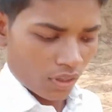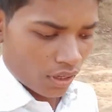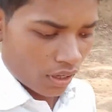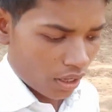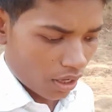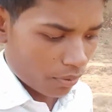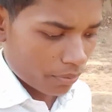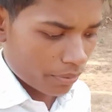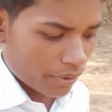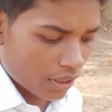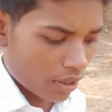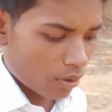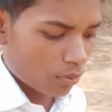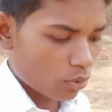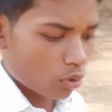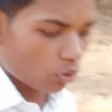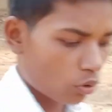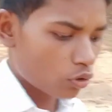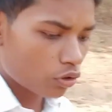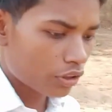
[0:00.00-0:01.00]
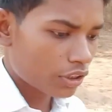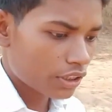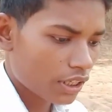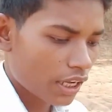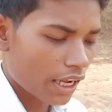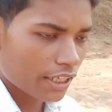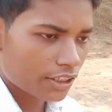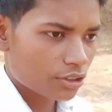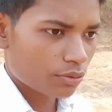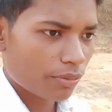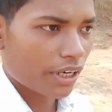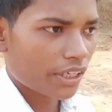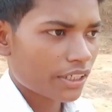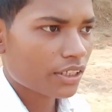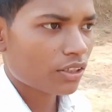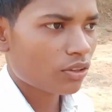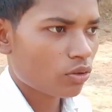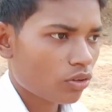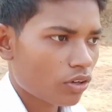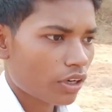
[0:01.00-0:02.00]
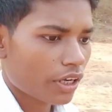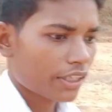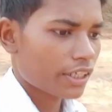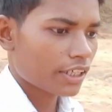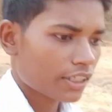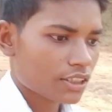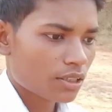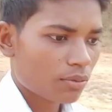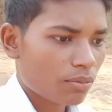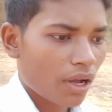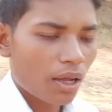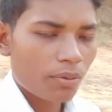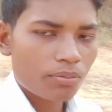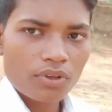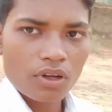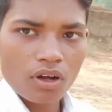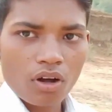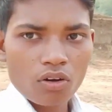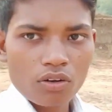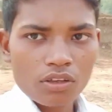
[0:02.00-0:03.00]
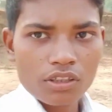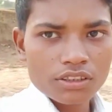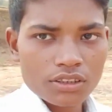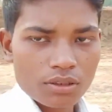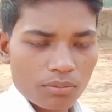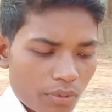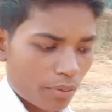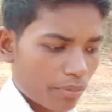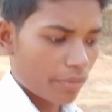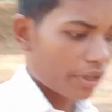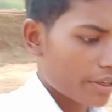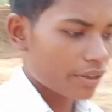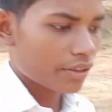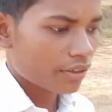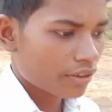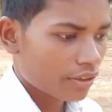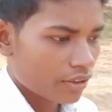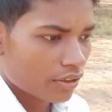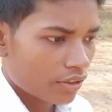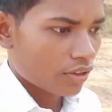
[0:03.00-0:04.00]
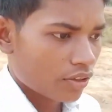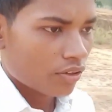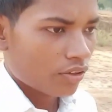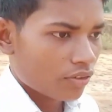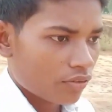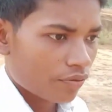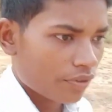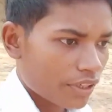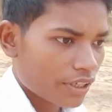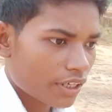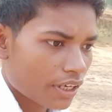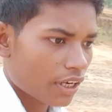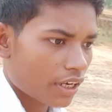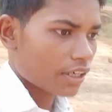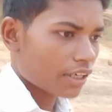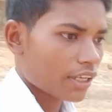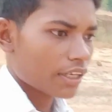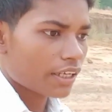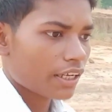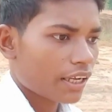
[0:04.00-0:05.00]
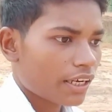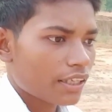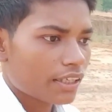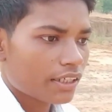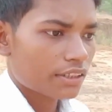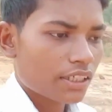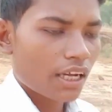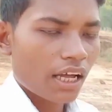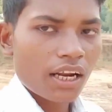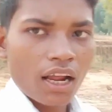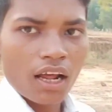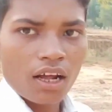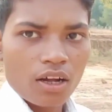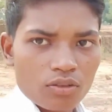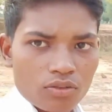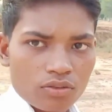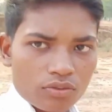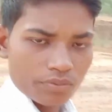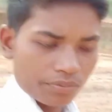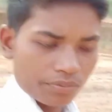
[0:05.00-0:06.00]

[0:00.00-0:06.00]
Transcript: अभी हम लोगों की गाइस बैटिंग हो गई है समाप्त और इस समय मैं फील्ड करने के लिए जा रहा हूँ